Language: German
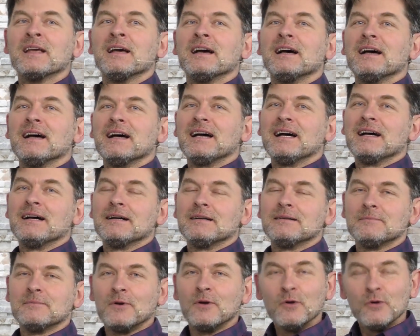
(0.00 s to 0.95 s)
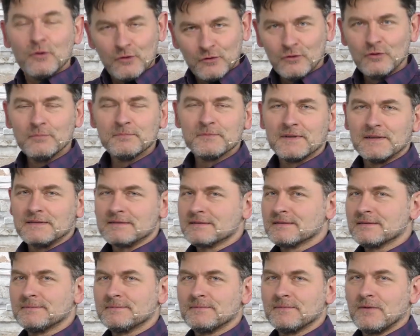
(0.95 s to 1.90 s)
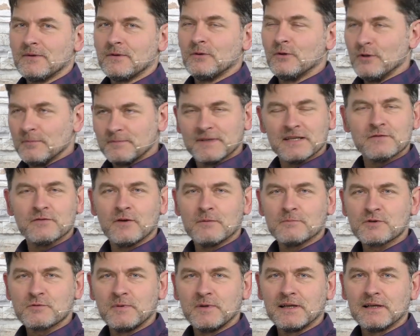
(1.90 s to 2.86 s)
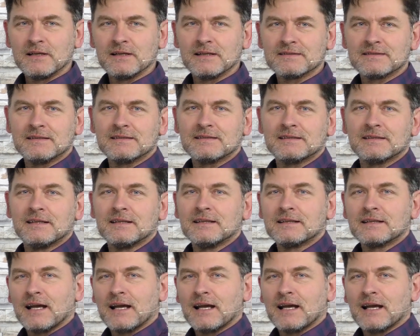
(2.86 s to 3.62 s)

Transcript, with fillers: äh, übt es übt es vorm Spiegel. Das ist äh, ah.